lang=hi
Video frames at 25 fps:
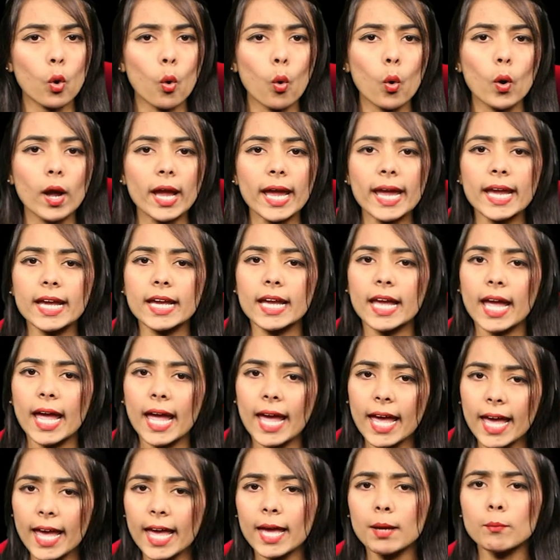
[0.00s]
को एक
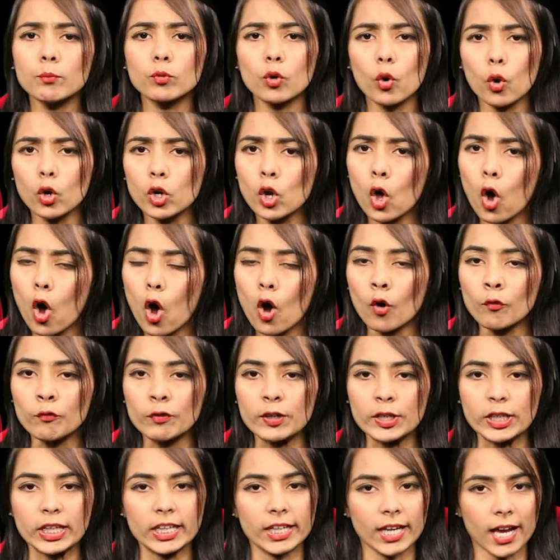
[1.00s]
अहम रोल
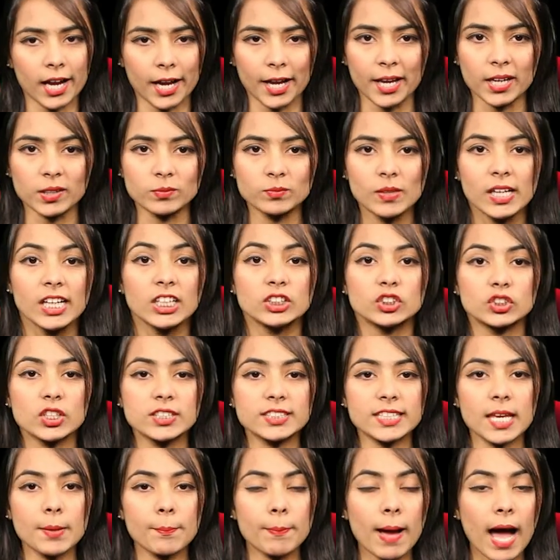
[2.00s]
ऑफर किया गया
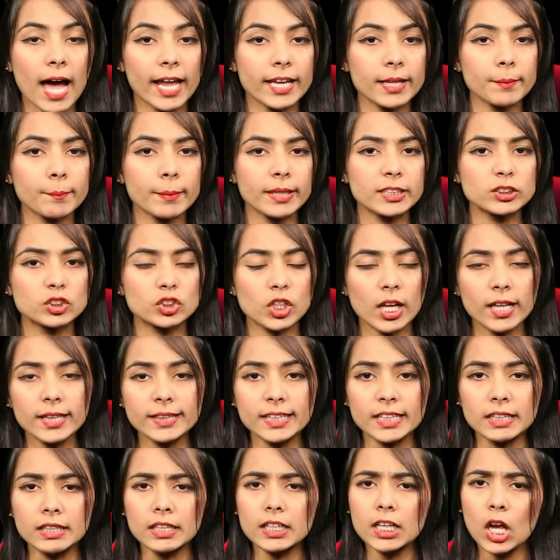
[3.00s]
जिसके बारे में
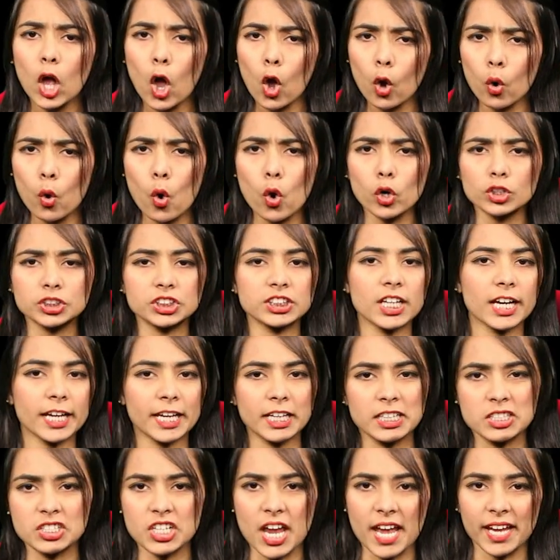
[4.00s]
जल्द ही घोषणा
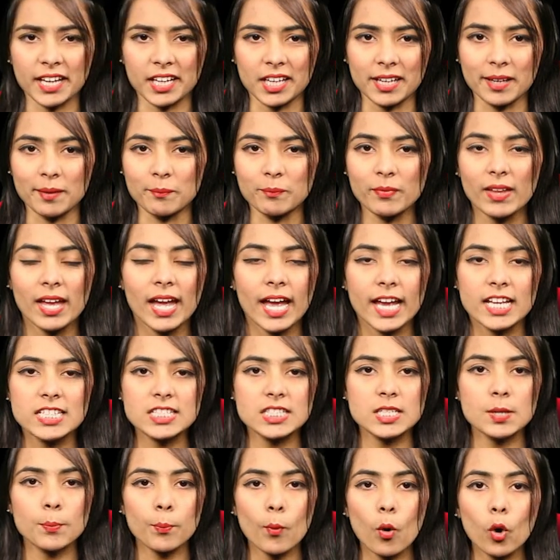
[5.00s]
की जाएगी
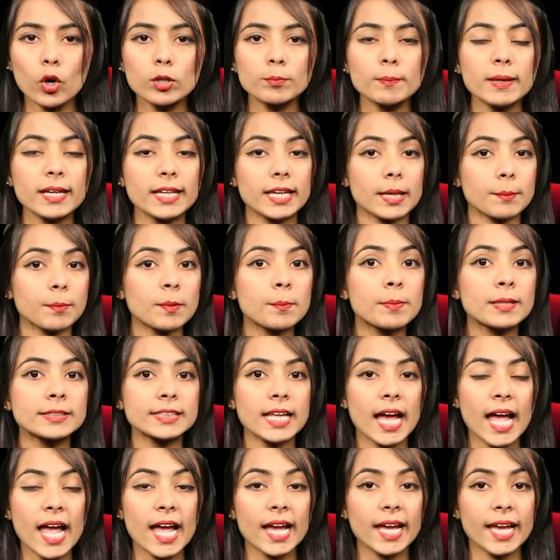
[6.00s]
इस रिपोर्ट में यह भी
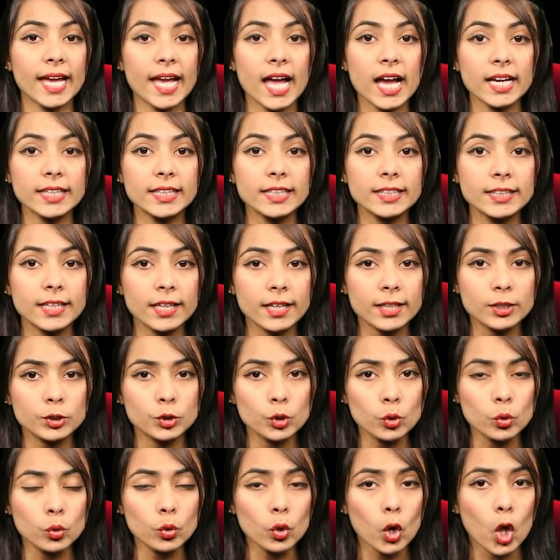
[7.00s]
बताया गया कि किक
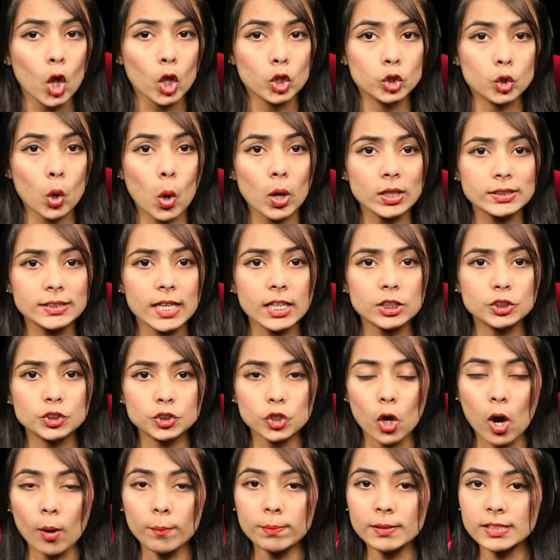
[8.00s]
टू
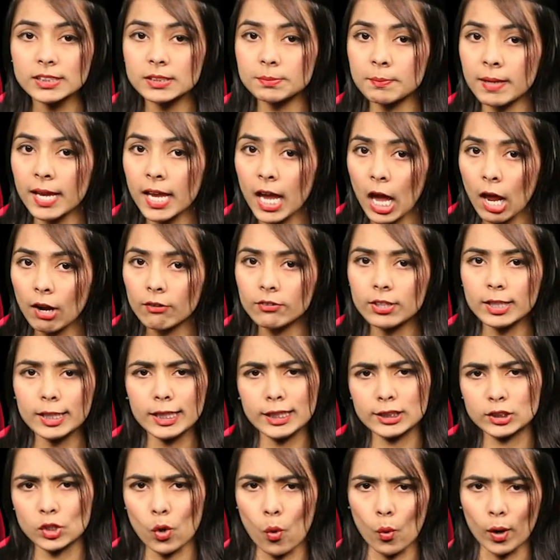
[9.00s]
2024 में
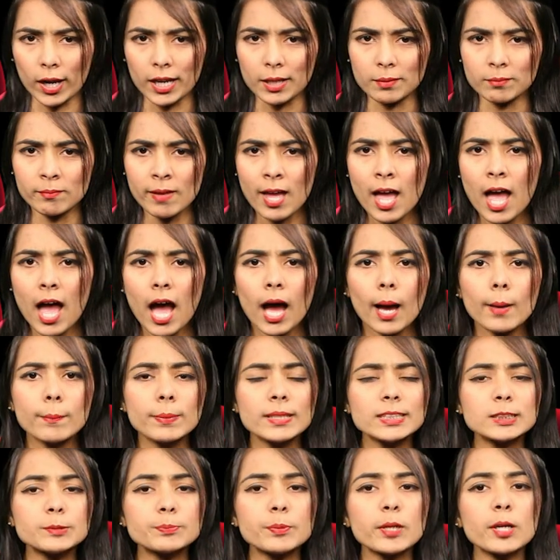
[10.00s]
रिलीज होगी अब
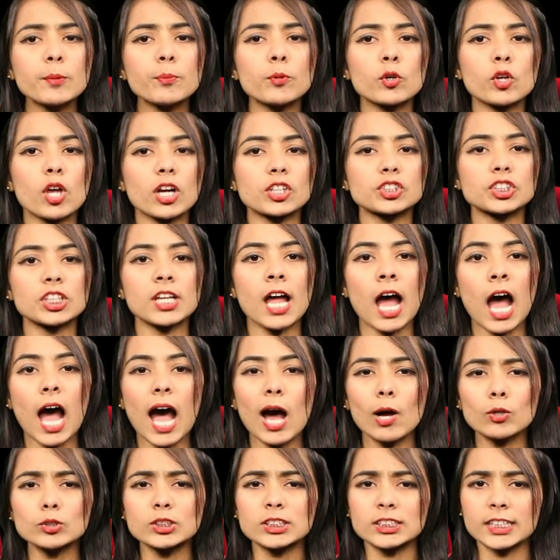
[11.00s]
इस पर प्रोडक्शन
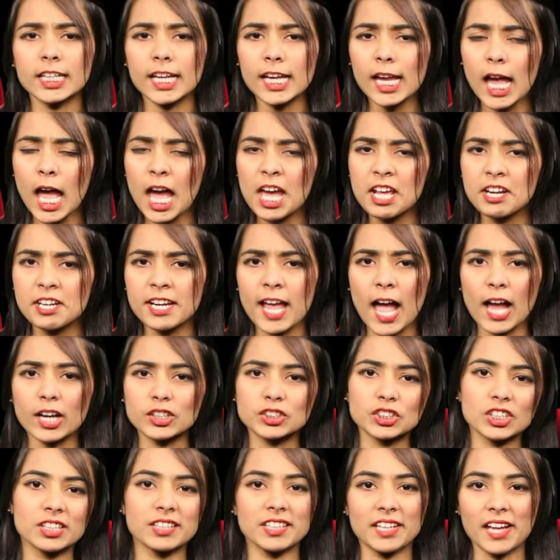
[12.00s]
हाउस ने
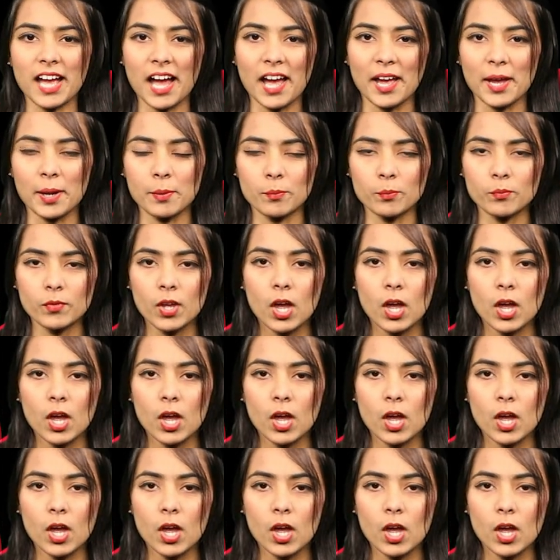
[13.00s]
रिएक्शन दिया है